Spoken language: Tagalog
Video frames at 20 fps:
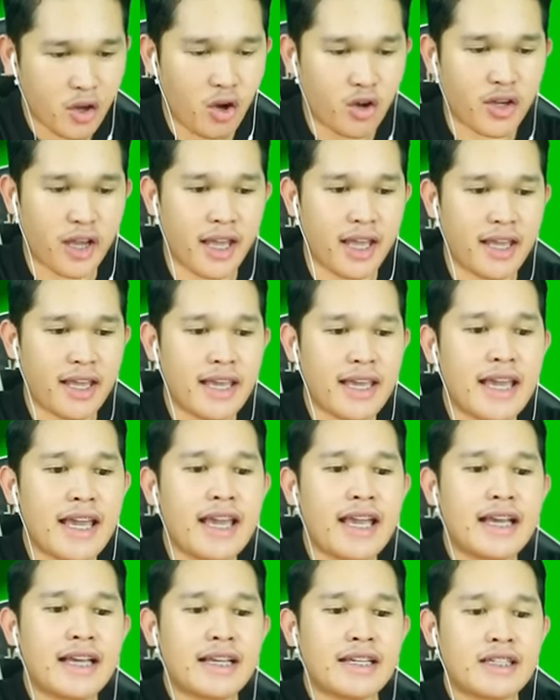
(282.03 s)
Okay?
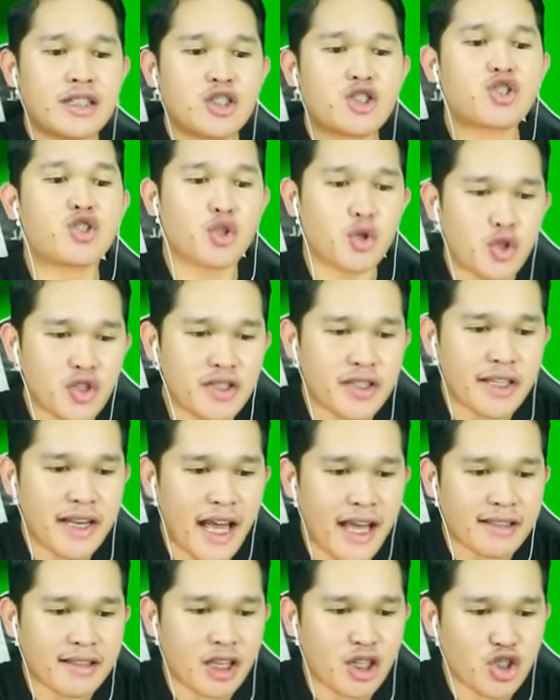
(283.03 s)
Choose na
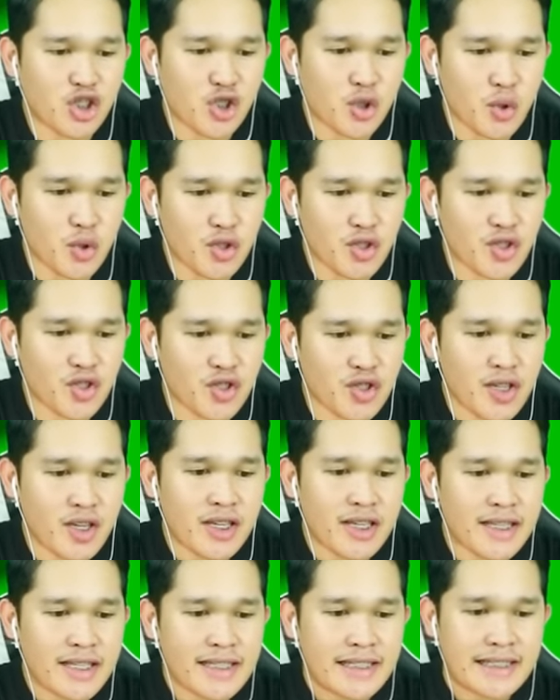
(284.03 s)
natin. Choose
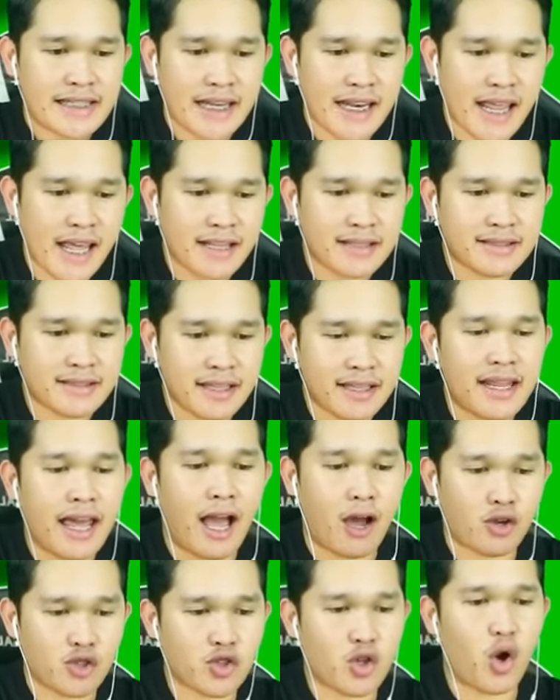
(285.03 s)
selected house.